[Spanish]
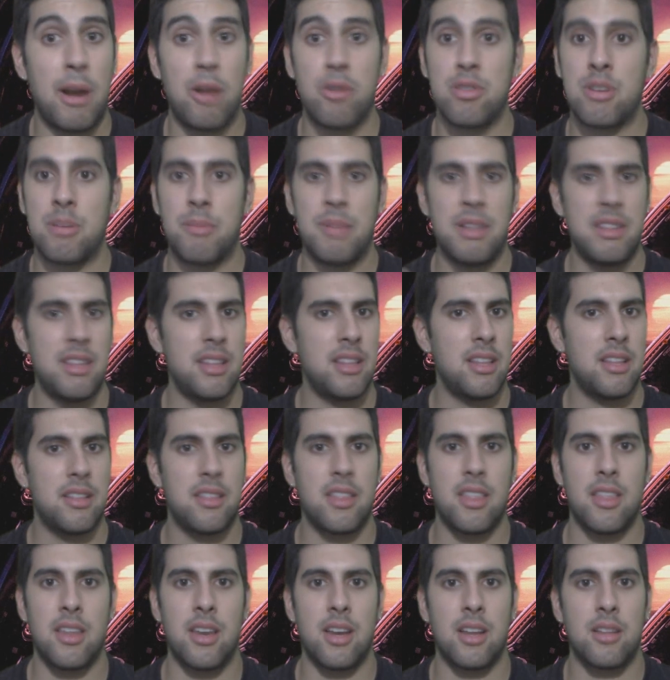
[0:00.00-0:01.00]
Para los amantes de
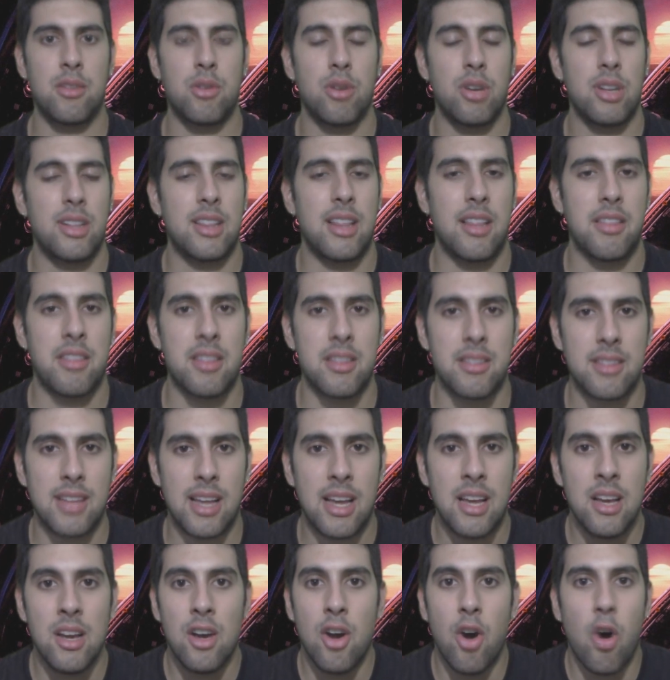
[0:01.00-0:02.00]
este director, esta
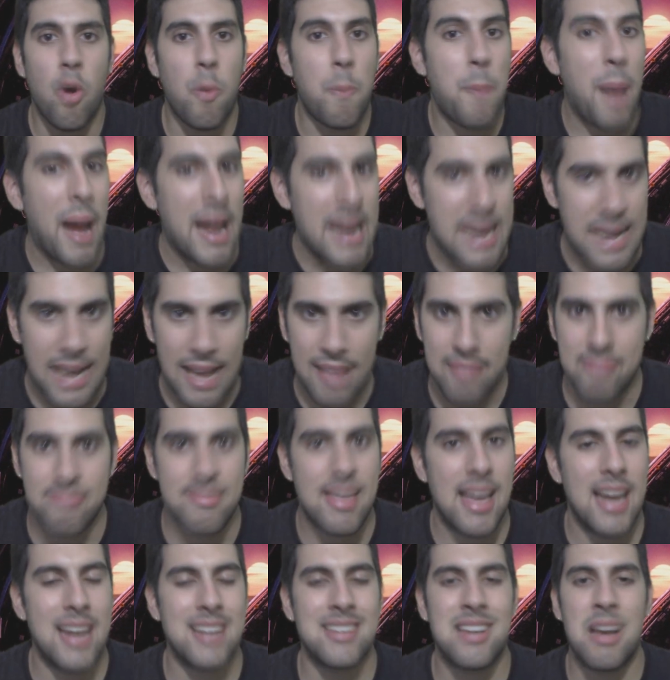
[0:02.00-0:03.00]
cinta os va a
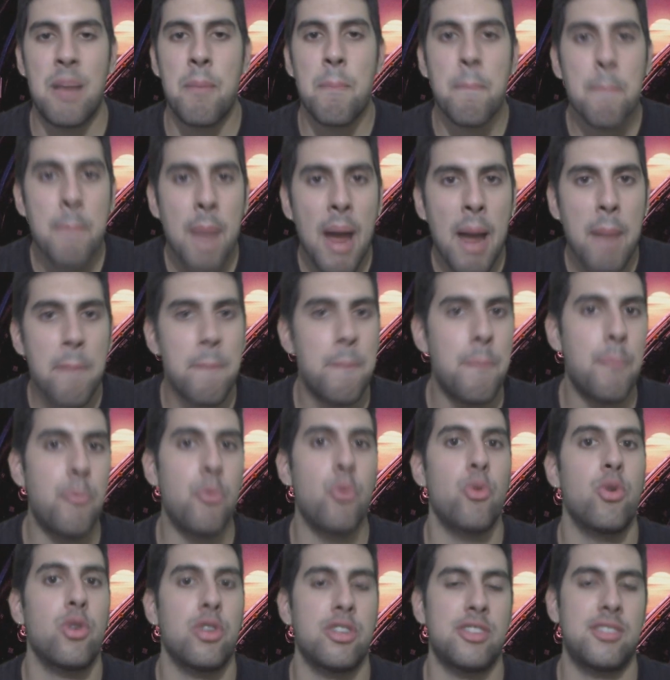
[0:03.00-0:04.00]
encantar, es el más
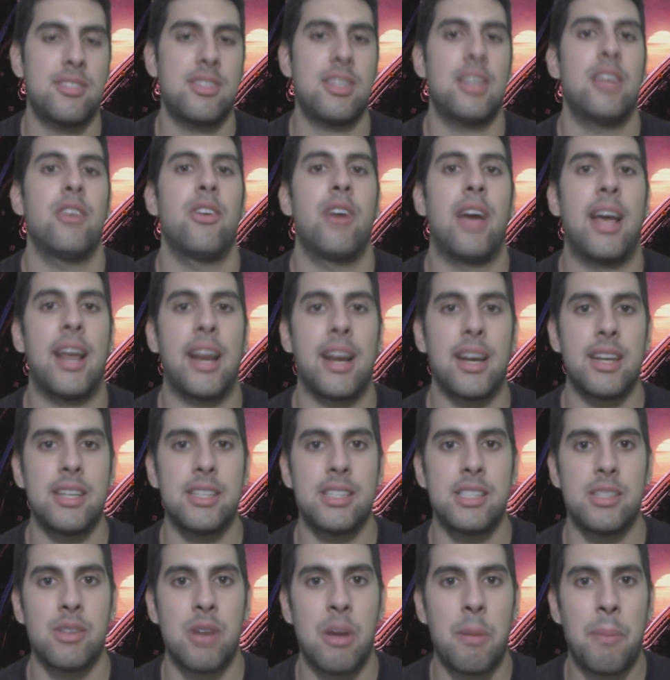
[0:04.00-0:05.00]
puro estilo Guy
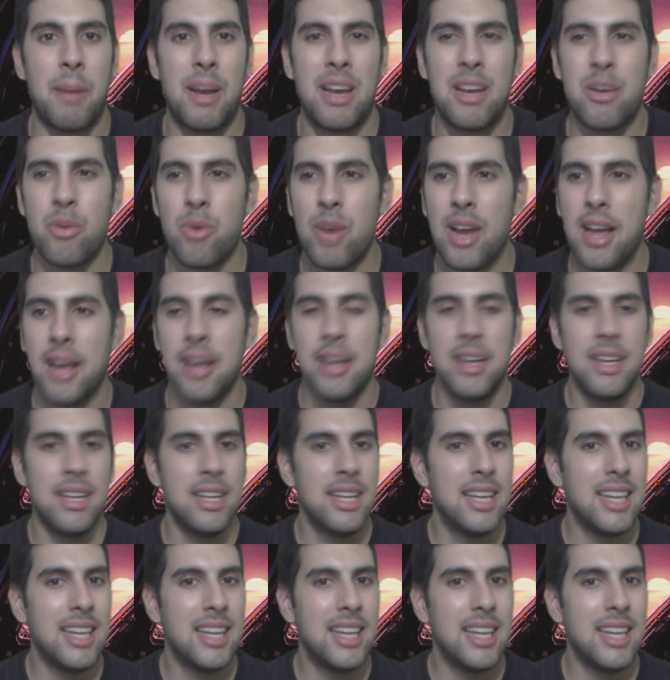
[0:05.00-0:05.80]
Ritchie, una película